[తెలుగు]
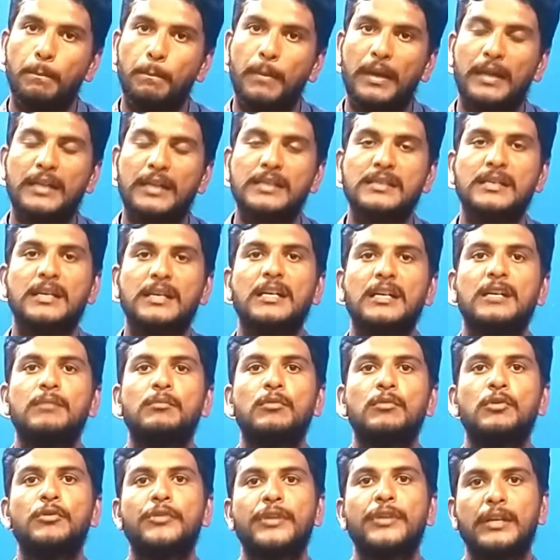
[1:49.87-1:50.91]
మన
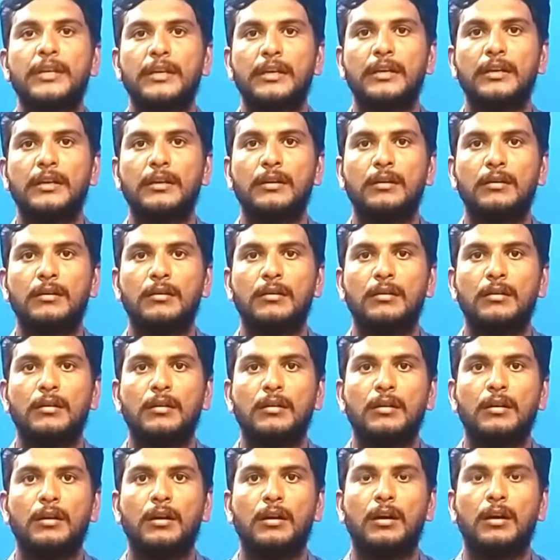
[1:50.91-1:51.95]
సంఘంలోనే
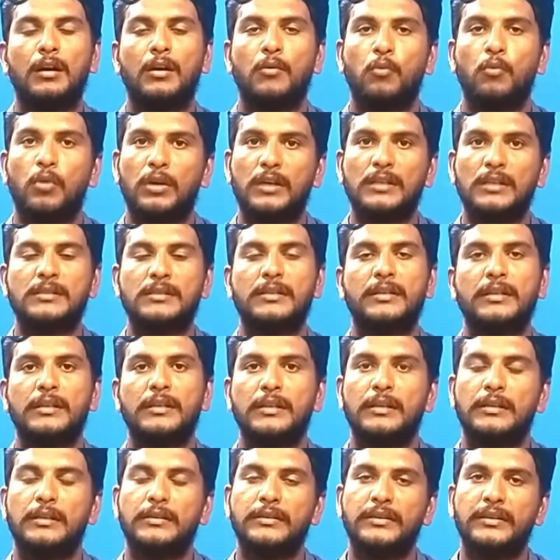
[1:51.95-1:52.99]
ఒక స్త్రీ
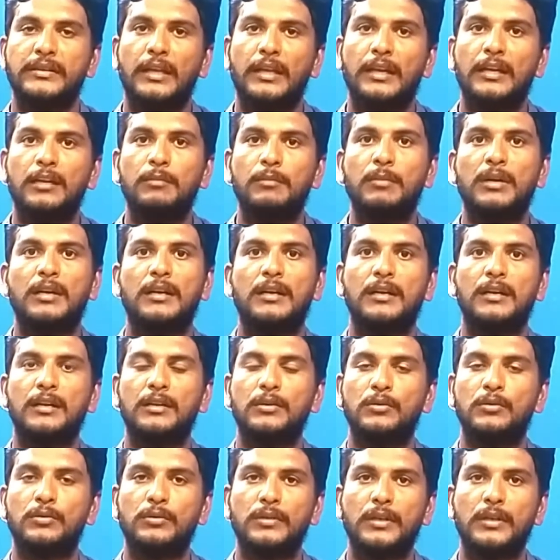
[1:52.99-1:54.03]
తెల్ల బట్టలు
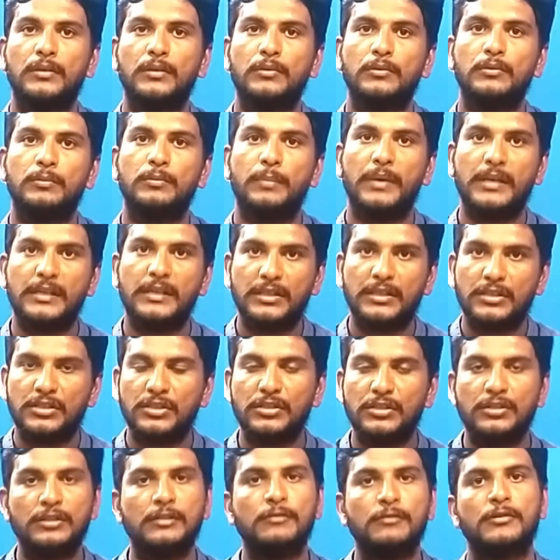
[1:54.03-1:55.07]
కట్టుకున్నట్టు పైనుంచి
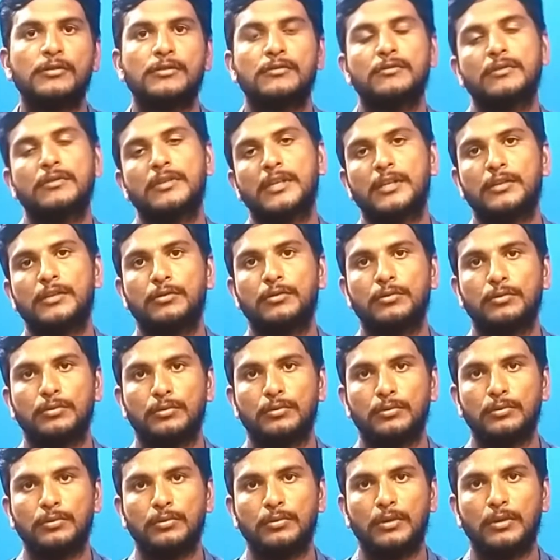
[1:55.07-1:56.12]
దిగొస్తున్నట్టు
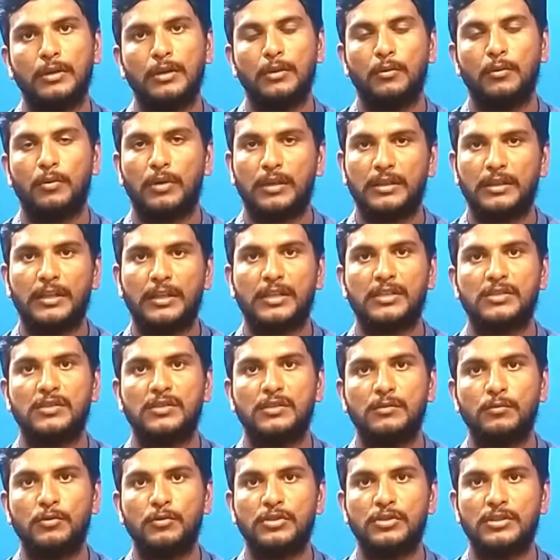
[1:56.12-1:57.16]
ఒక
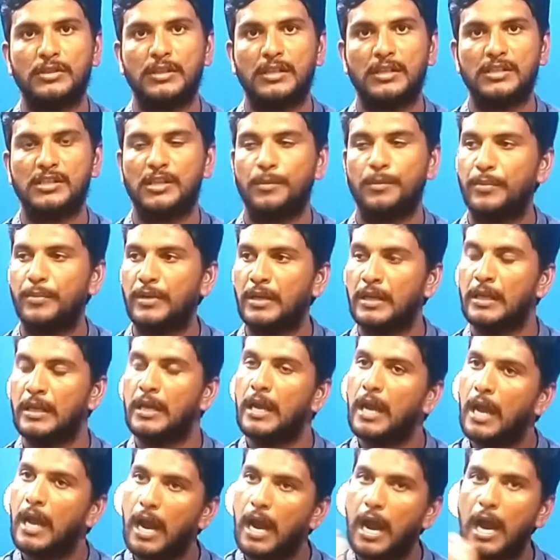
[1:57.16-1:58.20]
దర్శనం వచ్చిందని చెప్పి
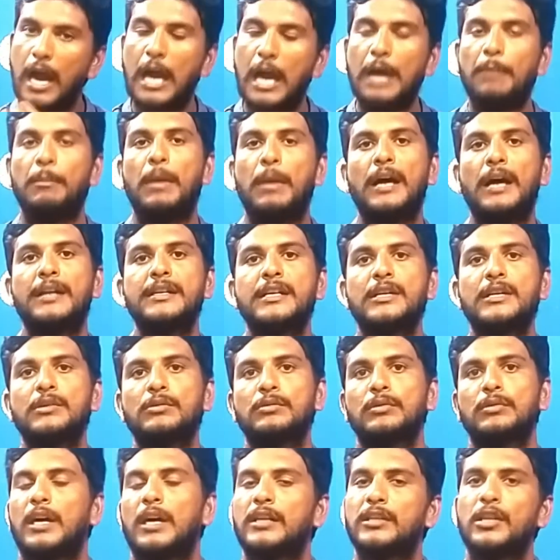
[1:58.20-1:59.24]
ఆ భార్యను
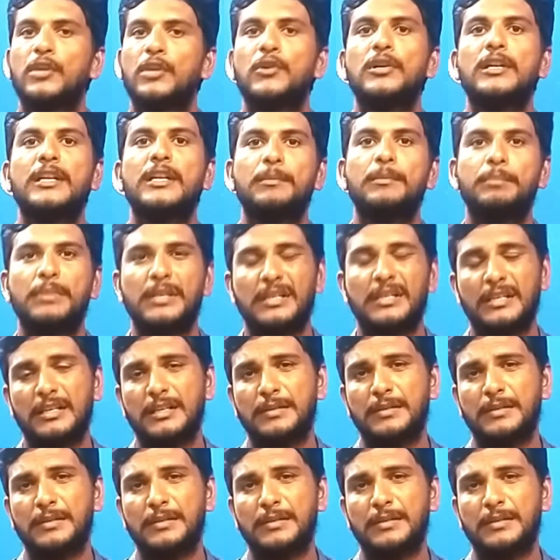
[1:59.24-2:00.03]
అతను లేపి